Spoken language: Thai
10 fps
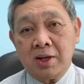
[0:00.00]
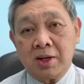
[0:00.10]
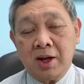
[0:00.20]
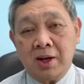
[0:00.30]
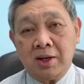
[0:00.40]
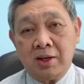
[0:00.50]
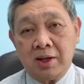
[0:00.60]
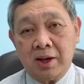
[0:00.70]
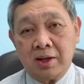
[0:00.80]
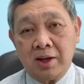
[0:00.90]
การ
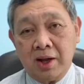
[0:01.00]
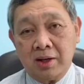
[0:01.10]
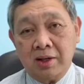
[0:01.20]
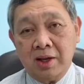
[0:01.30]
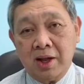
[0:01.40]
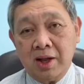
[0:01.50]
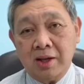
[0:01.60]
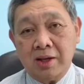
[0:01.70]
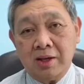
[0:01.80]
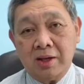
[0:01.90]
ดัจากที่ให้
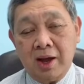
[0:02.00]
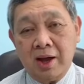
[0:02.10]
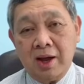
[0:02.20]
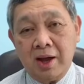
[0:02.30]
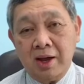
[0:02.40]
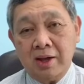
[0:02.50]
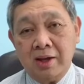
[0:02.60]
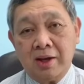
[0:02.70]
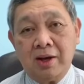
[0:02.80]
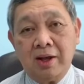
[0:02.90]
ยาให้
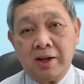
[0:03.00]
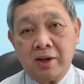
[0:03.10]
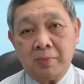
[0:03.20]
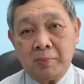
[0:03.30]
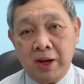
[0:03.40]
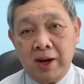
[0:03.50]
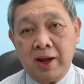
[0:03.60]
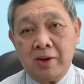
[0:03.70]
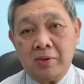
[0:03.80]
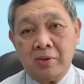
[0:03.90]
อะไรไปแล้
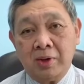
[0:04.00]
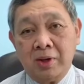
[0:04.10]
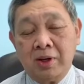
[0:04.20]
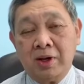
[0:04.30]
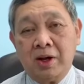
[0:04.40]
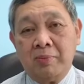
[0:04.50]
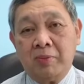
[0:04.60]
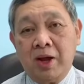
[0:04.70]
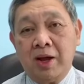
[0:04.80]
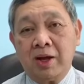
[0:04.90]
วนะครับ
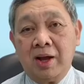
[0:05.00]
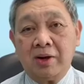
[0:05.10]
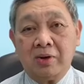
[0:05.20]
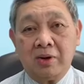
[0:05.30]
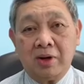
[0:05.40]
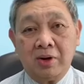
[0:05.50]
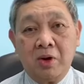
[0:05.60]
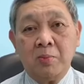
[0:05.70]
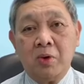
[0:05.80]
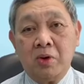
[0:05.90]
แต่อาการของนักคอ
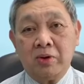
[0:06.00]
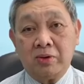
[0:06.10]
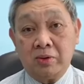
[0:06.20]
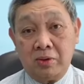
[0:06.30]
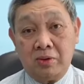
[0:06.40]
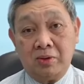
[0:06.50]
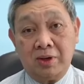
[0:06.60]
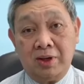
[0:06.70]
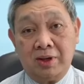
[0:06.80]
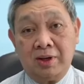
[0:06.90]
มก็สุดลง
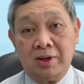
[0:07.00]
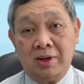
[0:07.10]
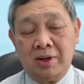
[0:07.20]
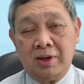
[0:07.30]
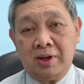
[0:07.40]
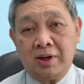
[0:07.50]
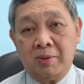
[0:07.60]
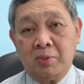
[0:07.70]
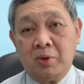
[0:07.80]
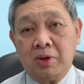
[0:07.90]
อีกนะครับ
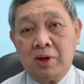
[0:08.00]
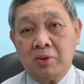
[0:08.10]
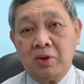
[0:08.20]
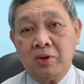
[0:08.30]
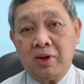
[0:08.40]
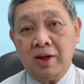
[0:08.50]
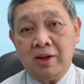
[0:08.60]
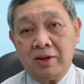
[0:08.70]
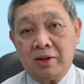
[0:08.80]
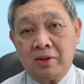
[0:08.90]
จนเราต้องใส่
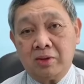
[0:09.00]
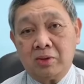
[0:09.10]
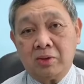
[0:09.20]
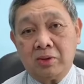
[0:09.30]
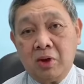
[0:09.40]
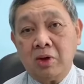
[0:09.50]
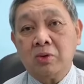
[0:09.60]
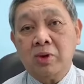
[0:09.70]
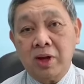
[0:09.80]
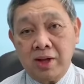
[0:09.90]
ท่อ
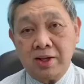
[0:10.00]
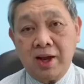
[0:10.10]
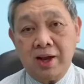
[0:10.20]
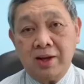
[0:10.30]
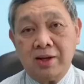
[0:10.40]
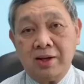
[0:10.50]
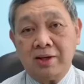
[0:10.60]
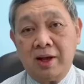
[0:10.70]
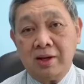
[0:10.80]
ช่วยหายใจและใส่